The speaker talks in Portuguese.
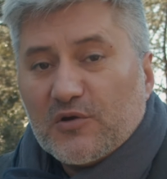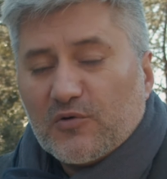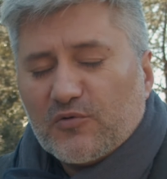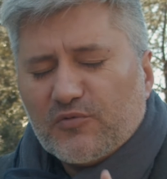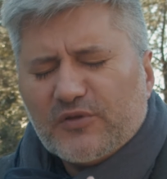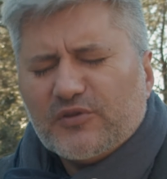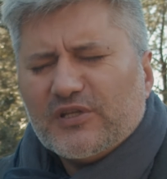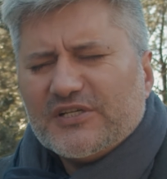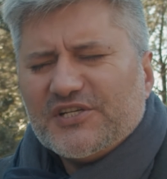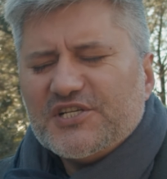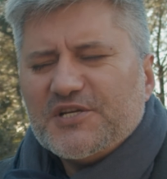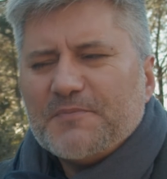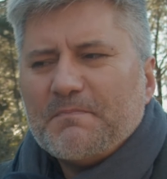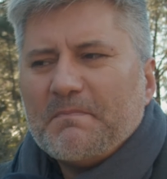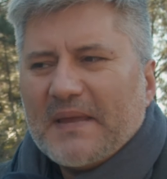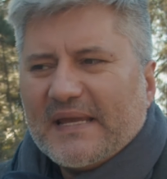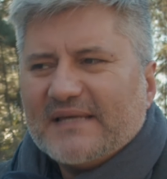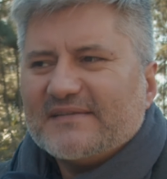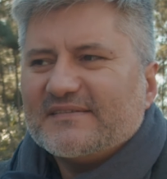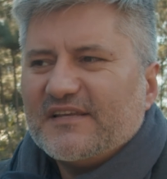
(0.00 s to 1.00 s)
Quando a gente
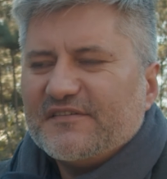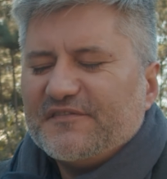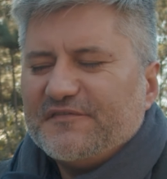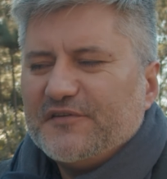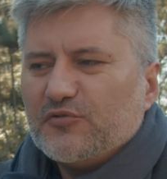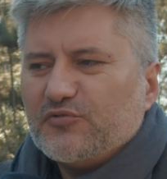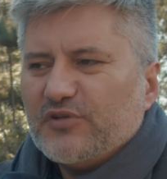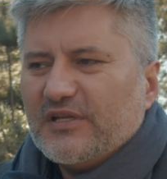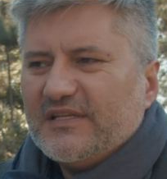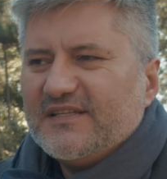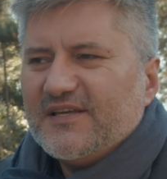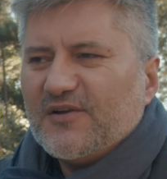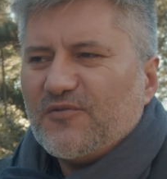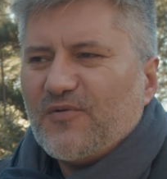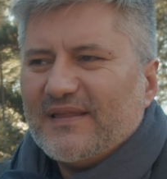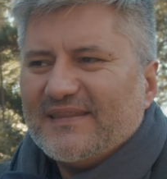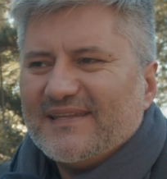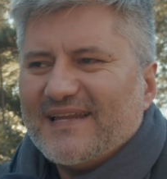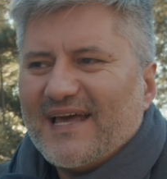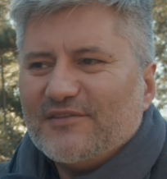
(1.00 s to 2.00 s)
pensa em filtro ND
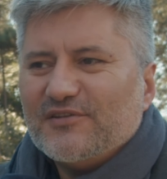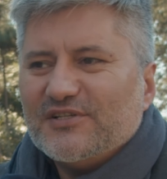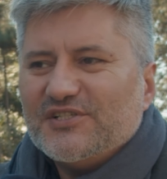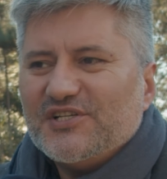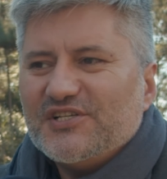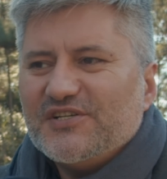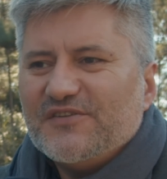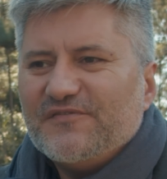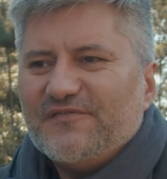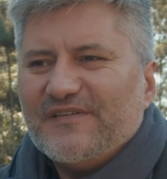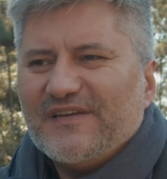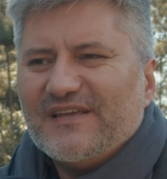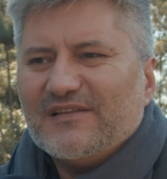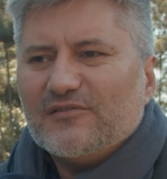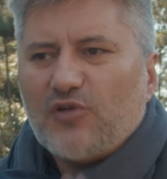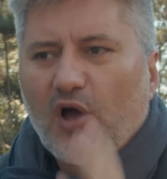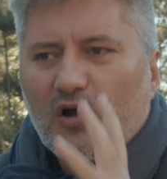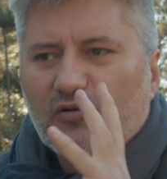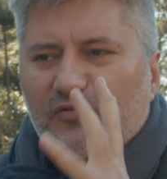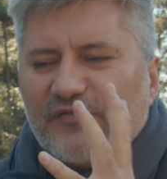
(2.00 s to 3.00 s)
quadrado, a gente vem,
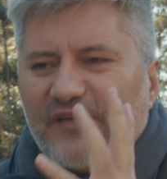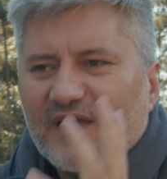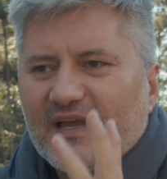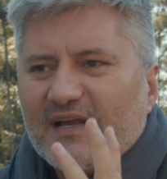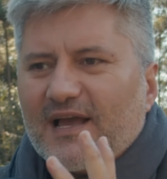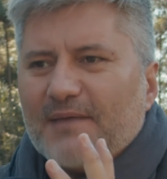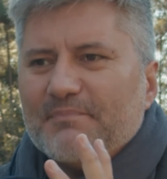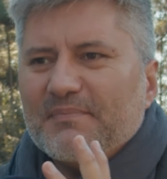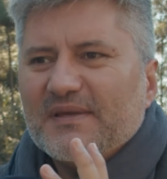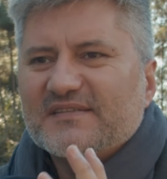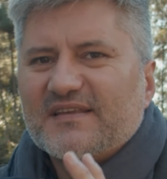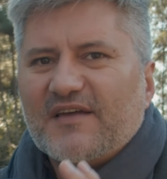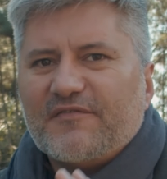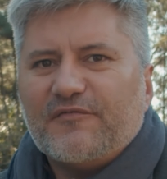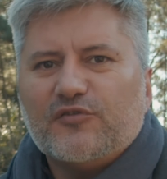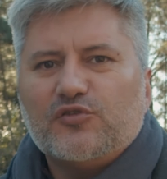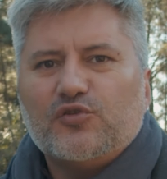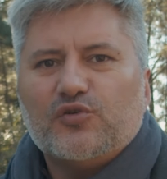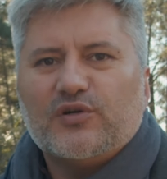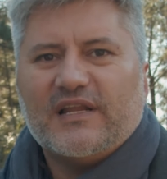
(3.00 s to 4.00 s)
logo vem à cabeça a
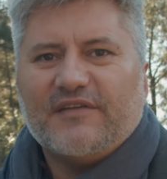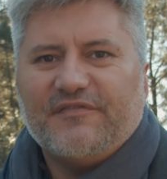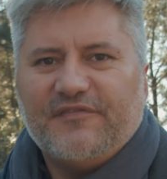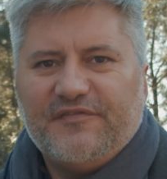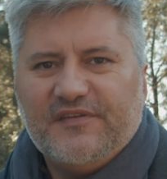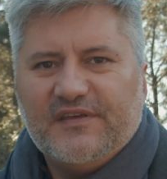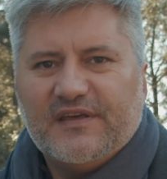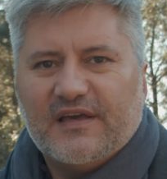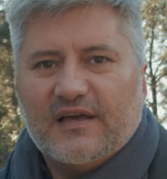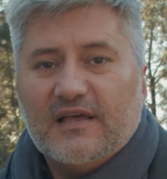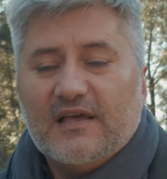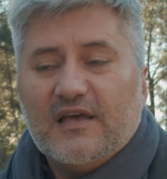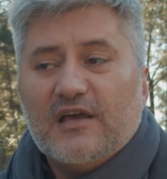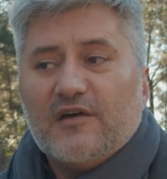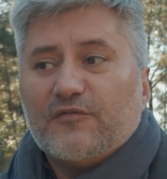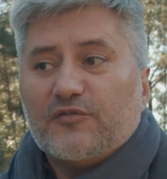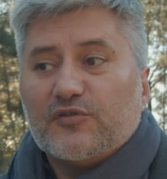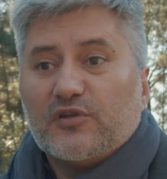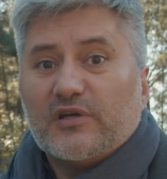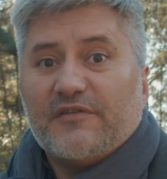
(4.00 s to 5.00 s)
fotografia,
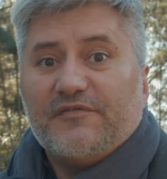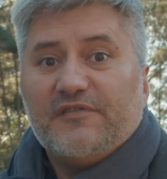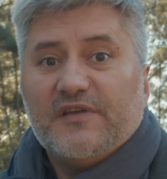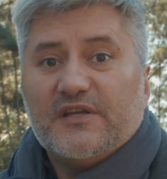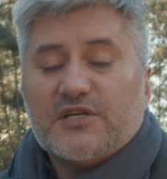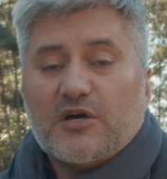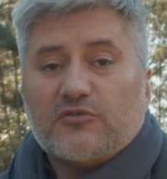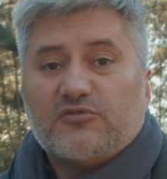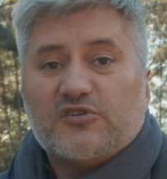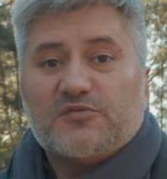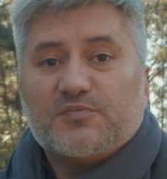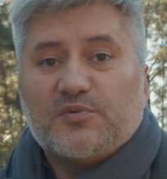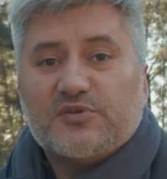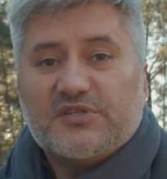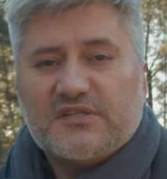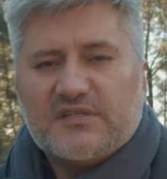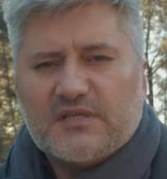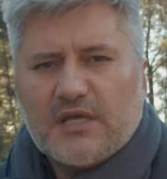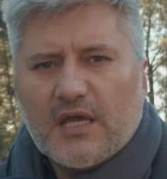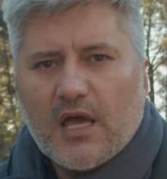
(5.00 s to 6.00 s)
fotografia de alta
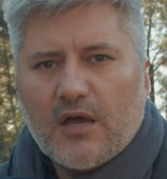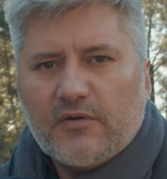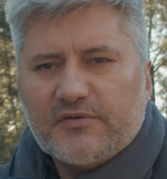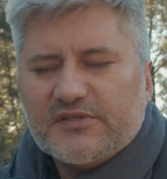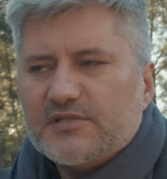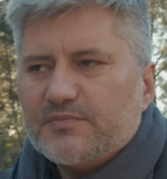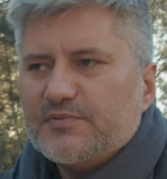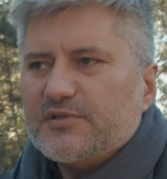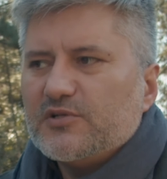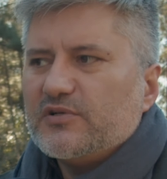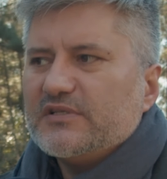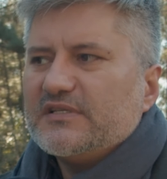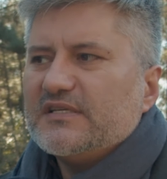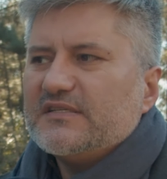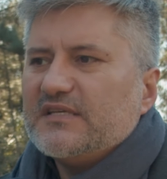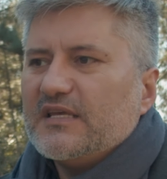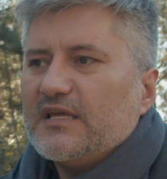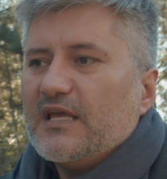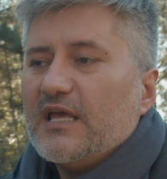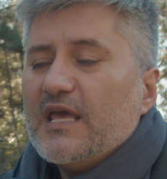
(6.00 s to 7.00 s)
exposição, esse tipo de coisa
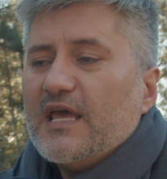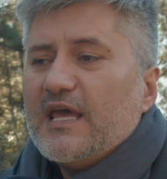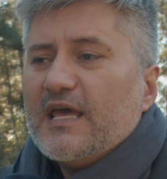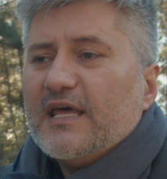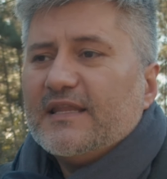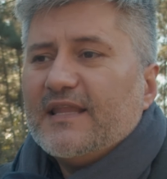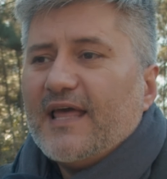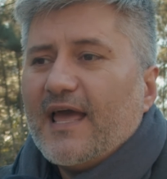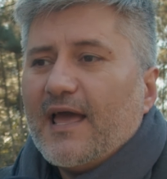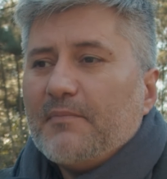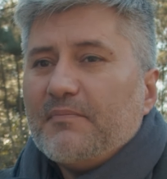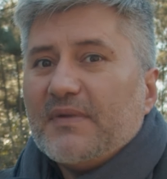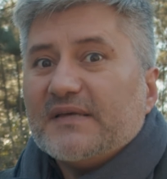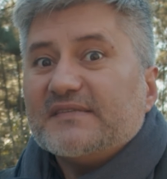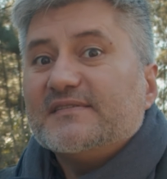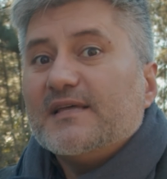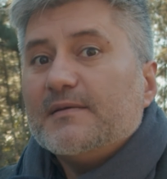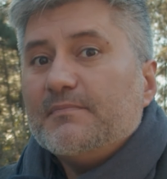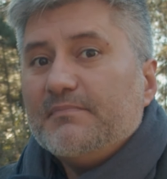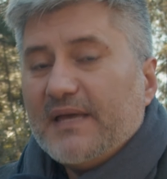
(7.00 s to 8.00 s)
assim, né?
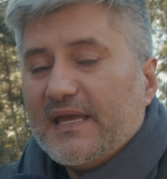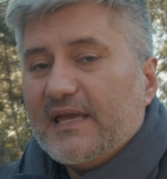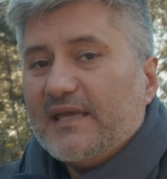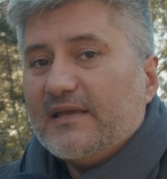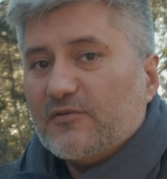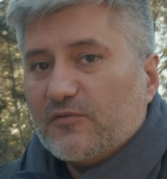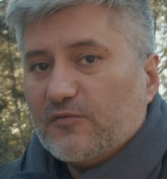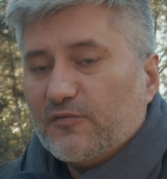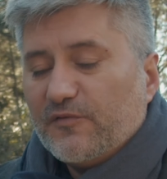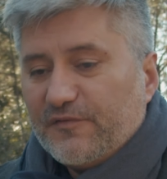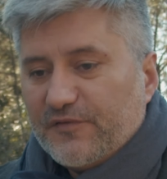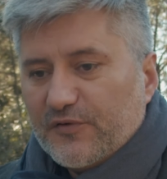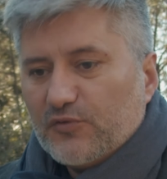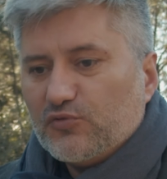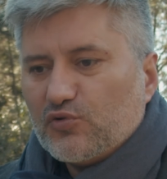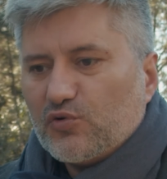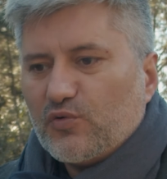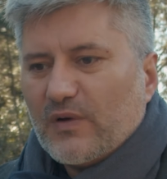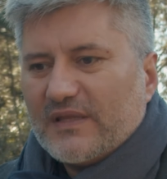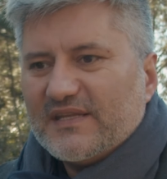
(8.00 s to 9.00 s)
Mas também o
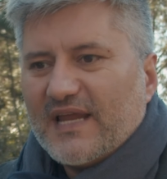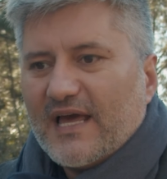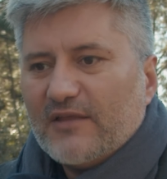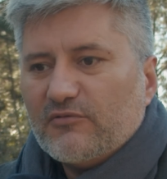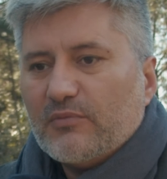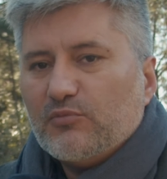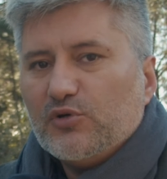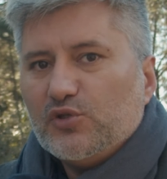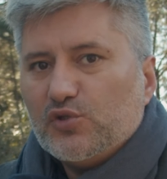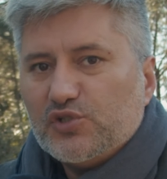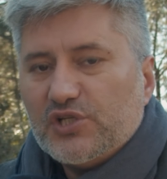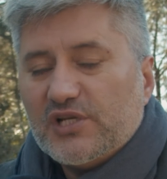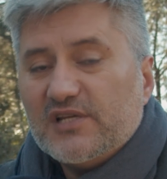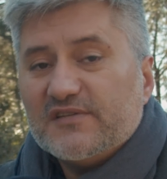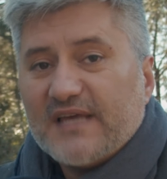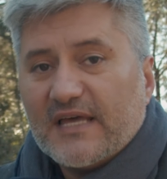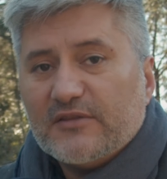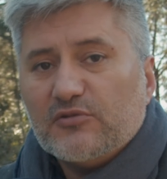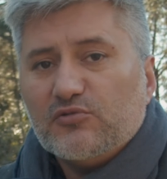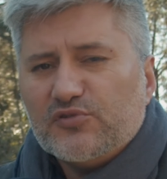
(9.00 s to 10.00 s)
filtro quadrado é muito
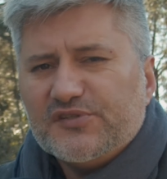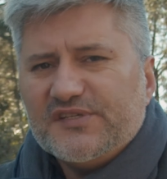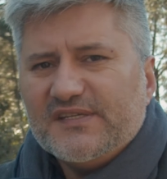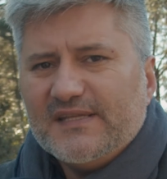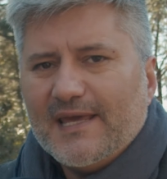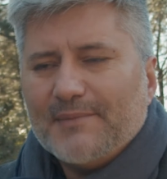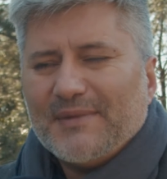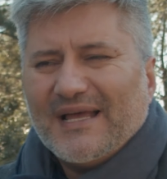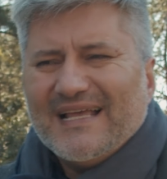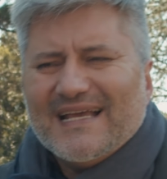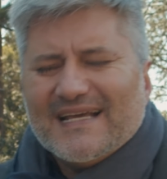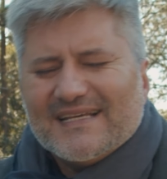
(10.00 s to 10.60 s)
utilizado no cinema.